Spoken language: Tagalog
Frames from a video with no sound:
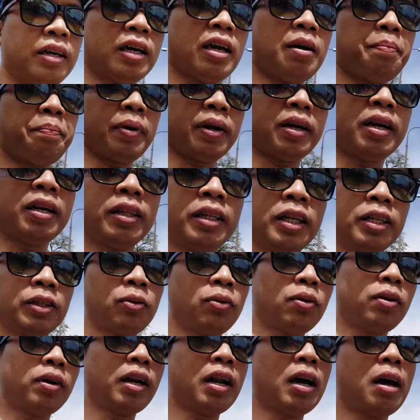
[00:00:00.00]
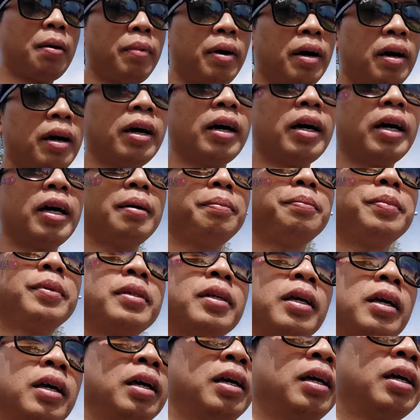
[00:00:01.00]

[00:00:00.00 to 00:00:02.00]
kaya pag nandito ka na mga cabs,